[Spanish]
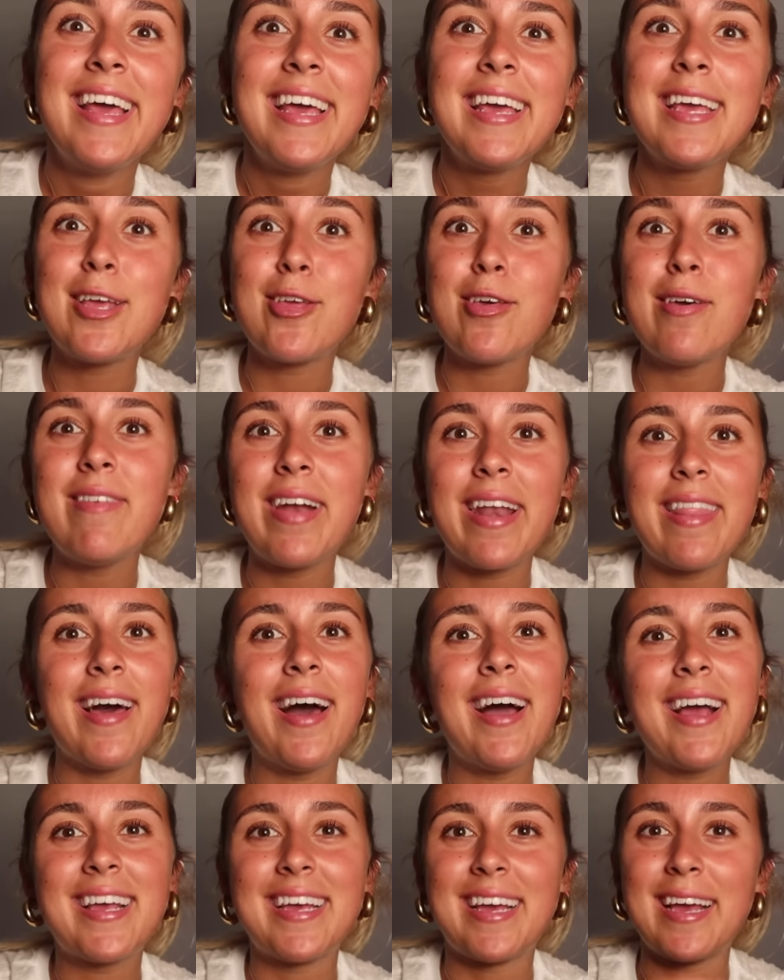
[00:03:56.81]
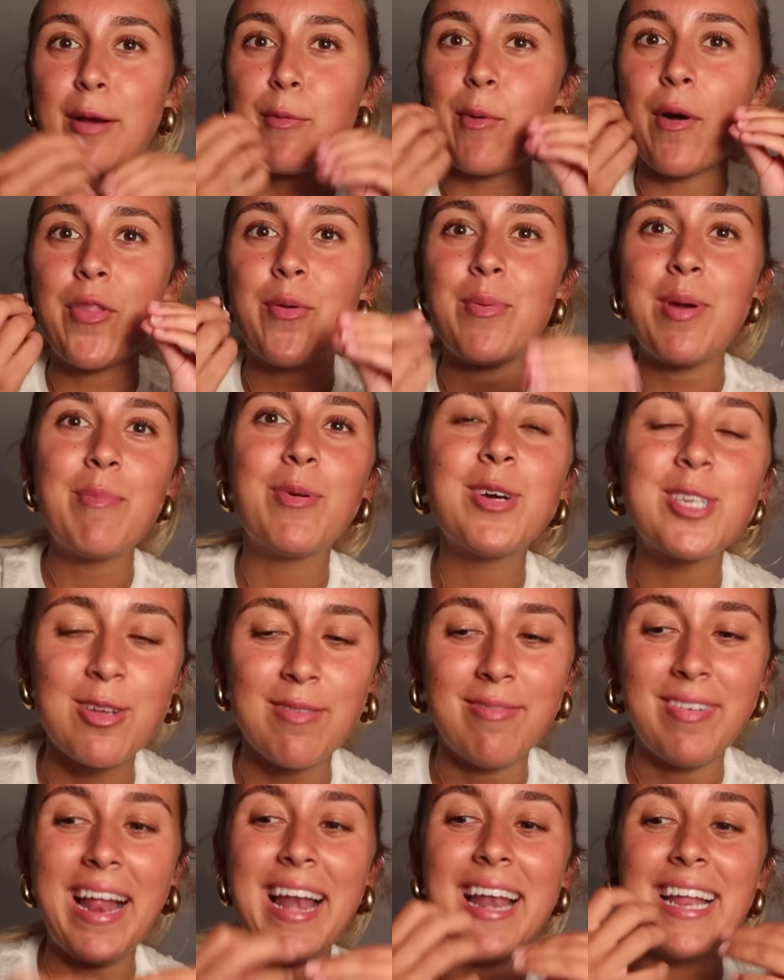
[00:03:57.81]
y yo de verdad que cuando me he puesto
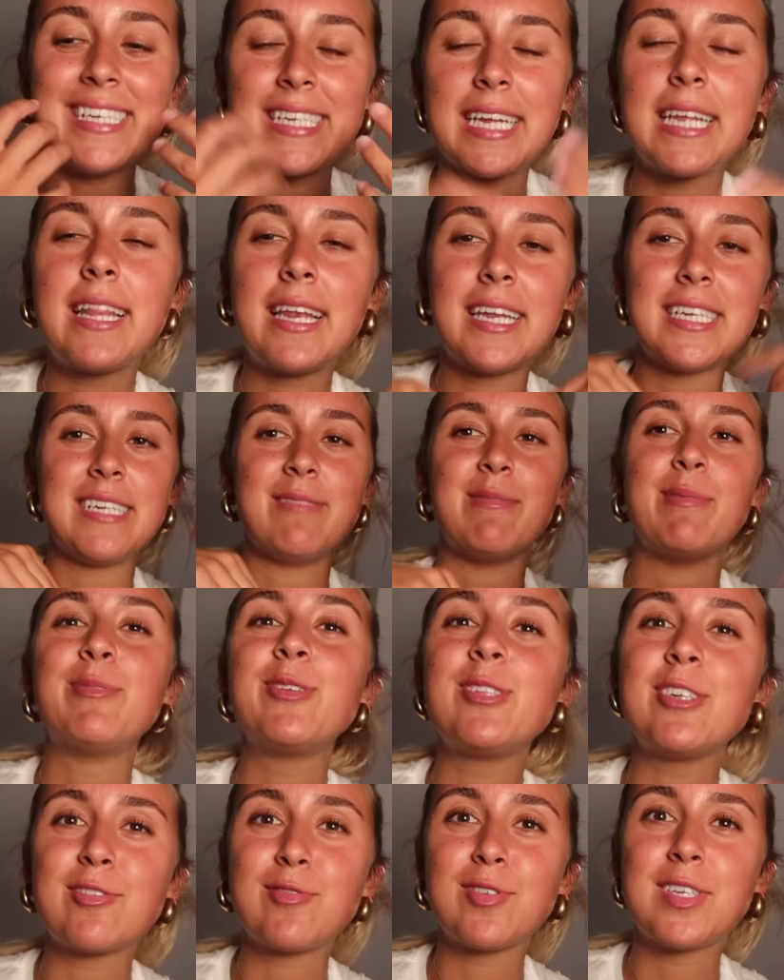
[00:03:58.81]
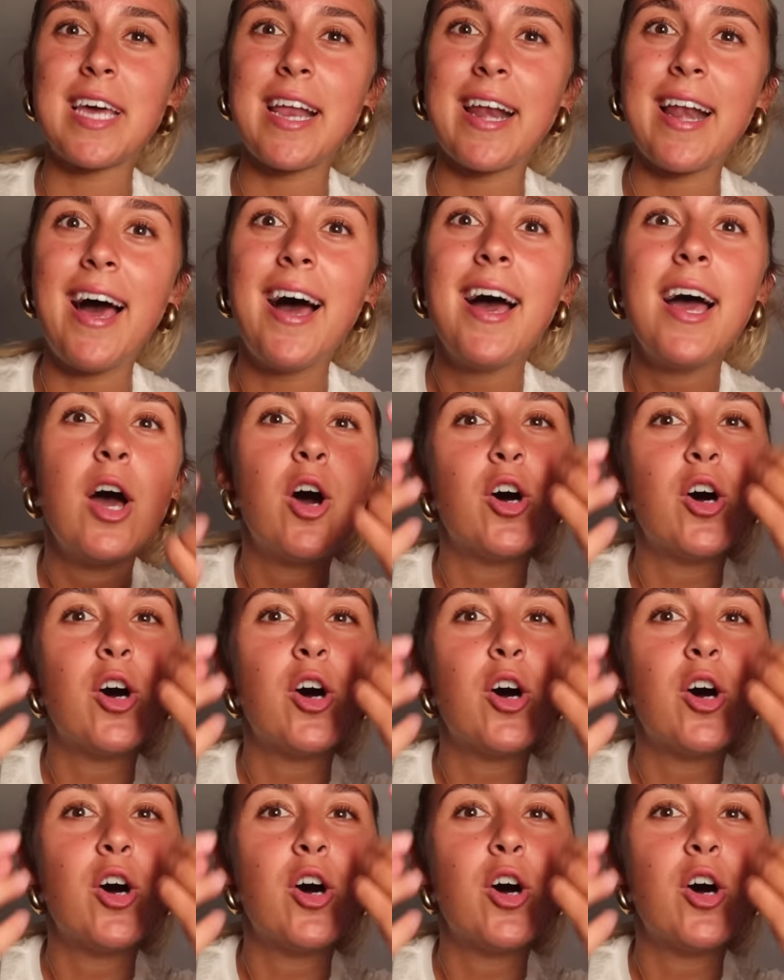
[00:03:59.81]
en plan la setlist y me he puesto a escucharla,